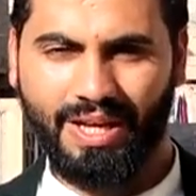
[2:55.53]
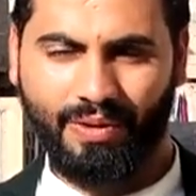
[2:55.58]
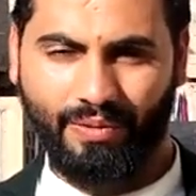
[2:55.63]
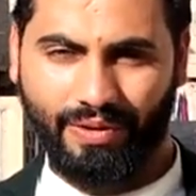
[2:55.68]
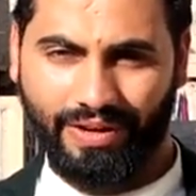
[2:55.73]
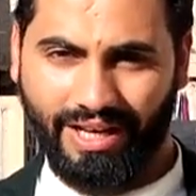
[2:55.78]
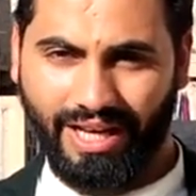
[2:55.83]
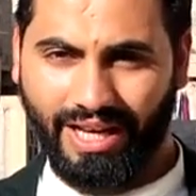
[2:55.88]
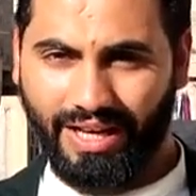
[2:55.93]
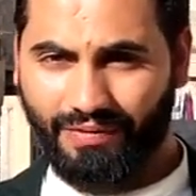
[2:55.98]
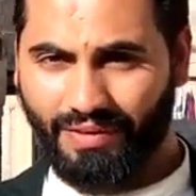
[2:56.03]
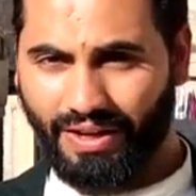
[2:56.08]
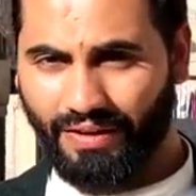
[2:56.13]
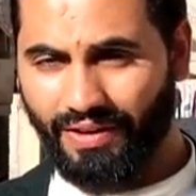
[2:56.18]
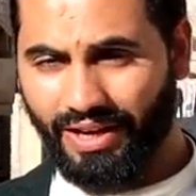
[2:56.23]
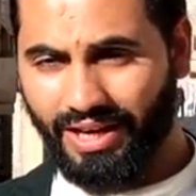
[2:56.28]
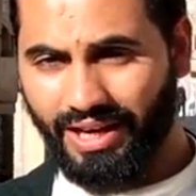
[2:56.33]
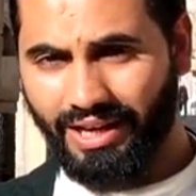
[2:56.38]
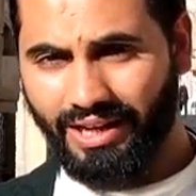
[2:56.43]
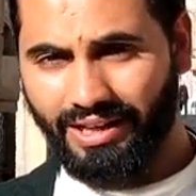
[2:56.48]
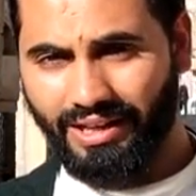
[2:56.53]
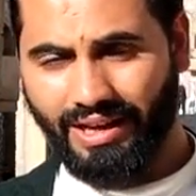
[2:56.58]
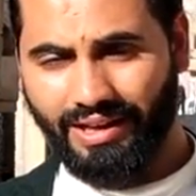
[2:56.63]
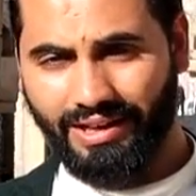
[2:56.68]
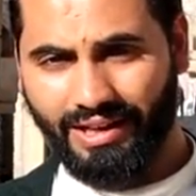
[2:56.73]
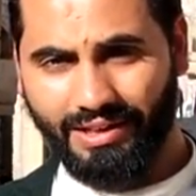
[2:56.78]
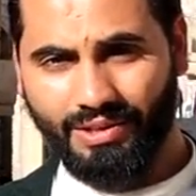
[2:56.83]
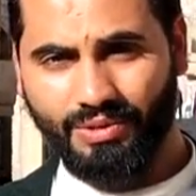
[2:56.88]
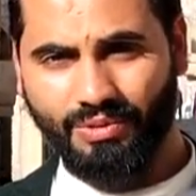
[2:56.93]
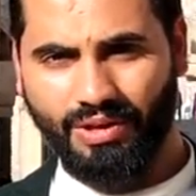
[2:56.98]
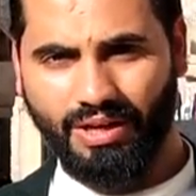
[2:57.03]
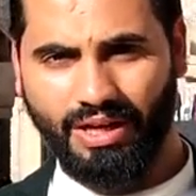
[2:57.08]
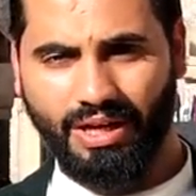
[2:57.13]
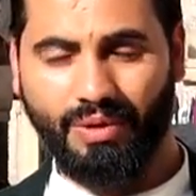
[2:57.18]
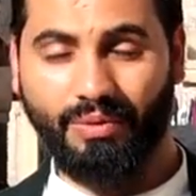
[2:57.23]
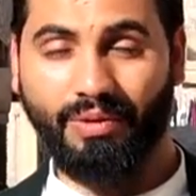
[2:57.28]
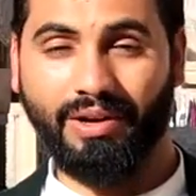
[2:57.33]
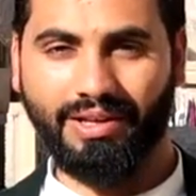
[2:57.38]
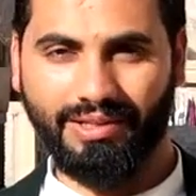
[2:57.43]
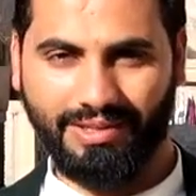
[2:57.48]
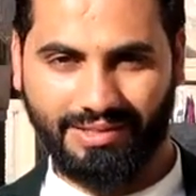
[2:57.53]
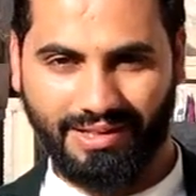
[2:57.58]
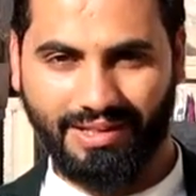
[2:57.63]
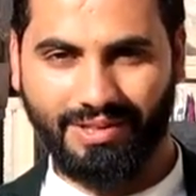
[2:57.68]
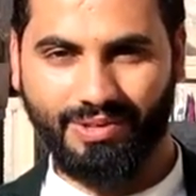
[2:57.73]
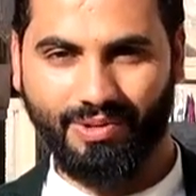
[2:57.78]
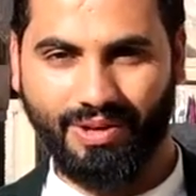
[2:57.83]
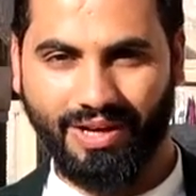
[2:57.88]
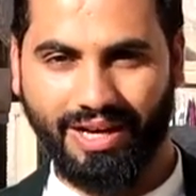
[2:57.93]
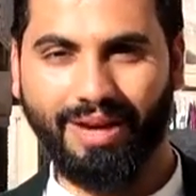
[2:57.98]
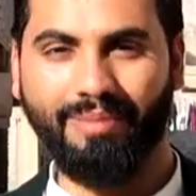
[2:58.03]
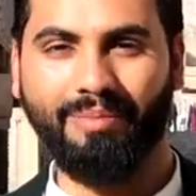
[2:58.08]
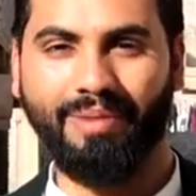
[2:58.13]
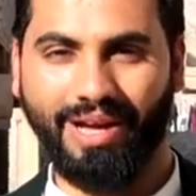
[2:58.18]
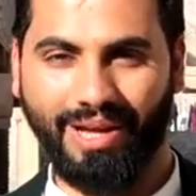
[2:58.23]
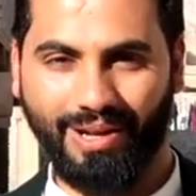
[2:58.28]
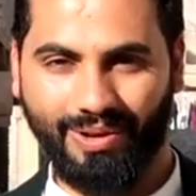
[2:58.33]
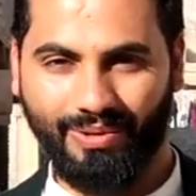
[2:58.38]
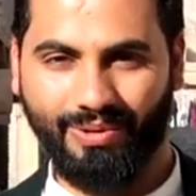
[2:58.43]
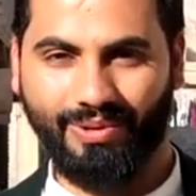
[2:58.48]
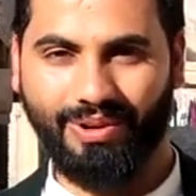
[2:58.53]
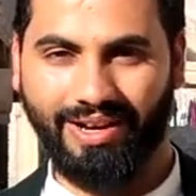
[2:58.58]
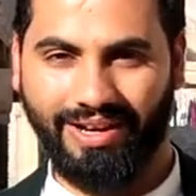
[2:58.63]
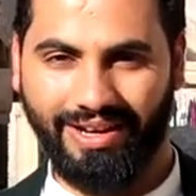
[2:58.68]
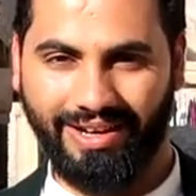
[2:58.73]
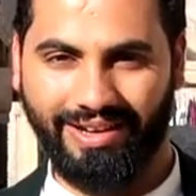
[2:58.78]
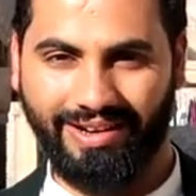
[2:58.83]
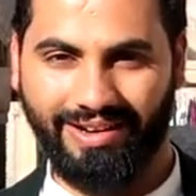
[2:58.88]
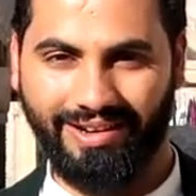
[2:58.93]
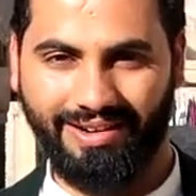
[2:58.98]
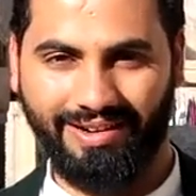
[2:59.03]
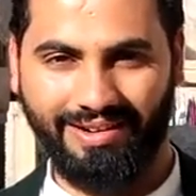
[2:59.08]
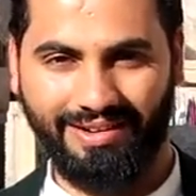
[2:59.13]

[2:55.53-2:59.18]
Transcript: ونعرف كيف كانت حياتها وقصتها مع القرآن